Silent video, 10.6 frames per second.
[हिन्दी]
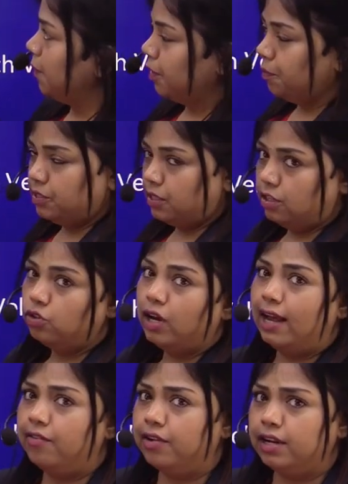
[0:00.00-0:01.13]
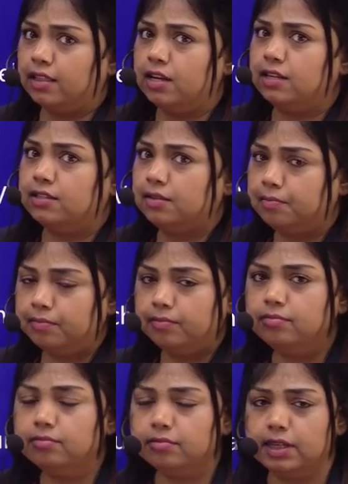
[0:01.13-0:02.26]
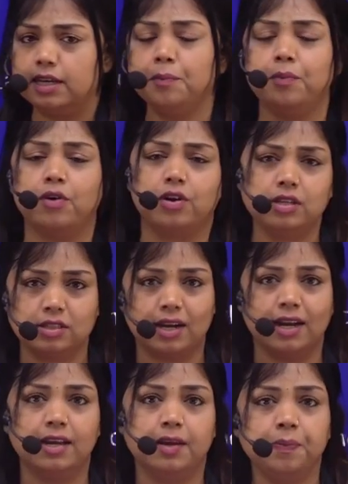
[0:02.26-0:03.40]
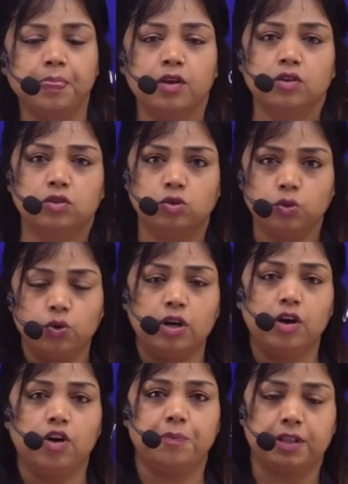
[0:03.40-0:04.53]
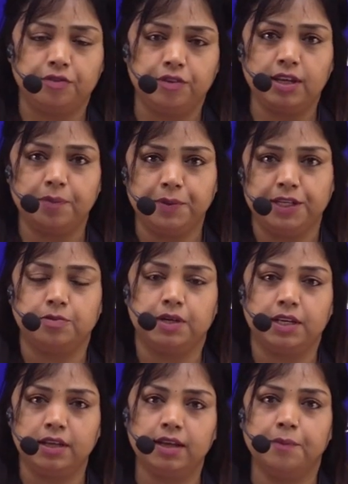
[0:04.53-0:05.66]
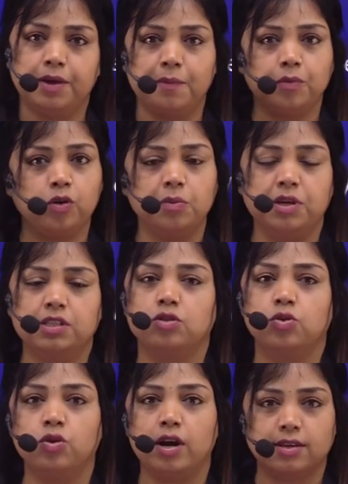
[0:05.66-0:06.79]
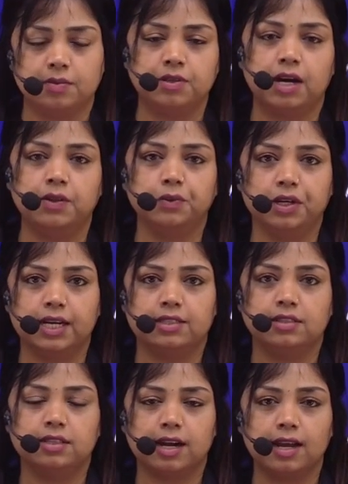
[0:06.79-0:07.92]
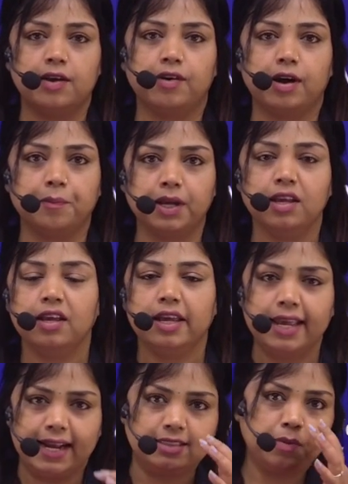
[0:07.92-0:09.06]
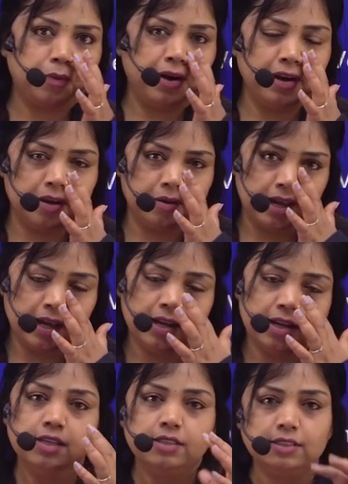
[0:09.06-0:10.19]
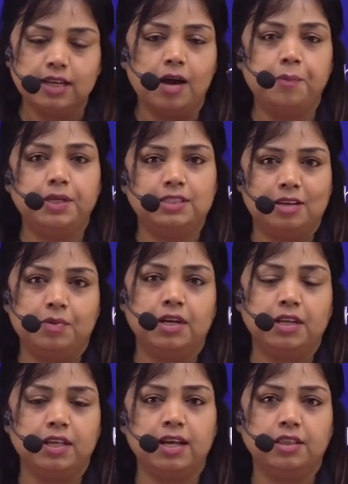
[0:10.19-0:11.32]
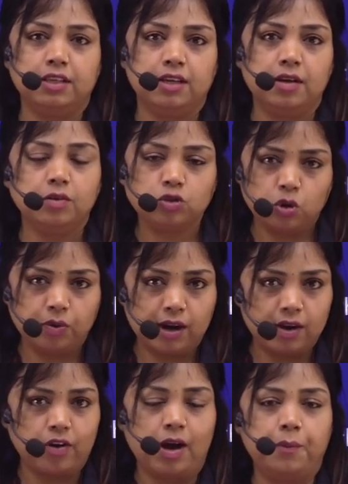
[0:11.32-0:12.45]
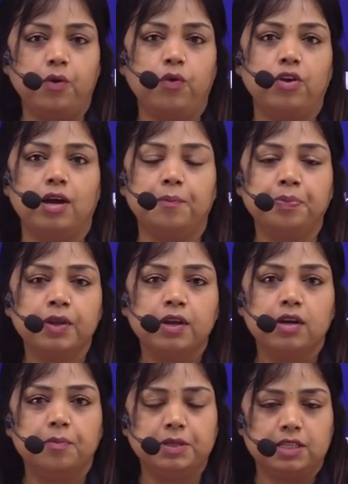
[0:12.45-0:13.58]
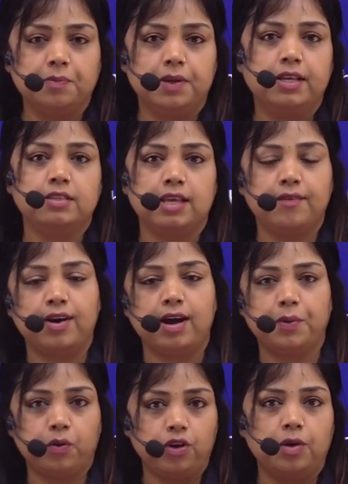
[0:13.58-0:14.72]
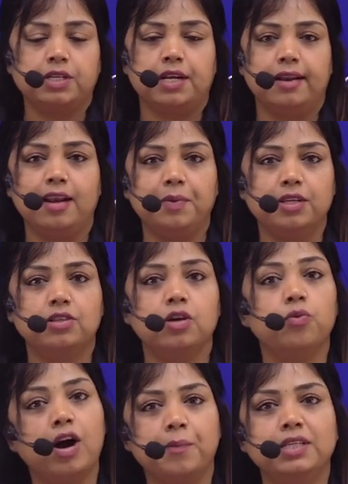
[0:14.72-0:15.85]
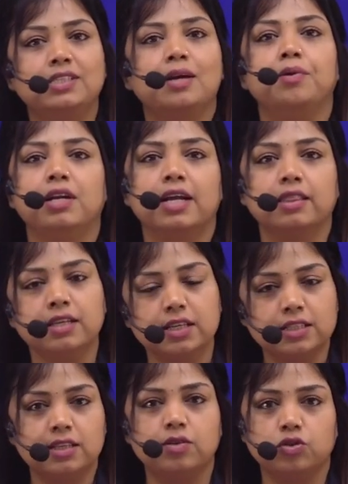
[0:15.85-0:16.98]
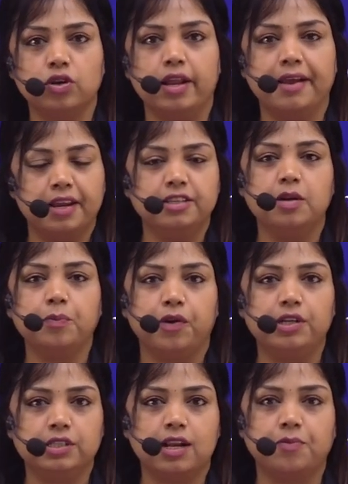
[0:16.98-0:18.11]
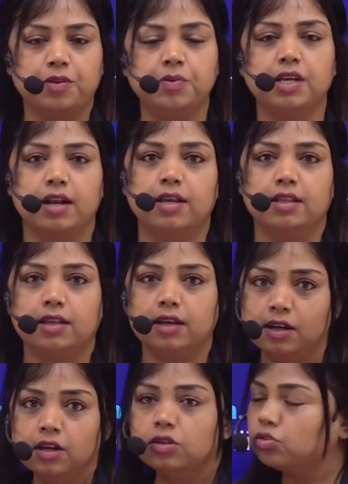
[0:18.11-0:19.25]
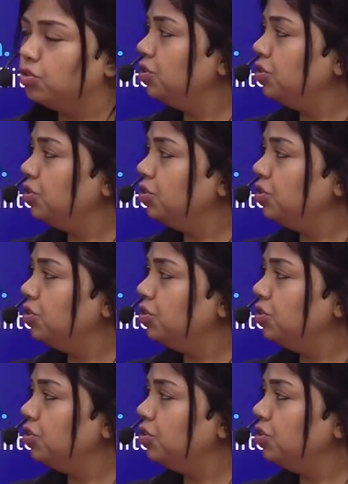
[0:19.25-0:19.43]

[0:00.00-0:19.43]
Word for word: का मिशन है जो एलवन एक तरीके से एक इम्पॉर्टेंट जगह है सूर्य और पृथ्वी के बीच में ठीक है मैं आपको इमेज के थ्रू आगे समझा दूंगी कैसी जगह है वहाँ पे एक ऐसा पॉइंट है जहाँ पे स्टेबिलिटी रहती है जो अगर वहाँ पे कोई हम मिशन भेजते हैं वहाँ पे कोई हम सैटेलाइट भेजते हैं वहाँ पे स्टेबल रहती है इसलिए उसको लैंग्रेजियन पॉइंट्स के नाम से भी जाना जाता है तो इस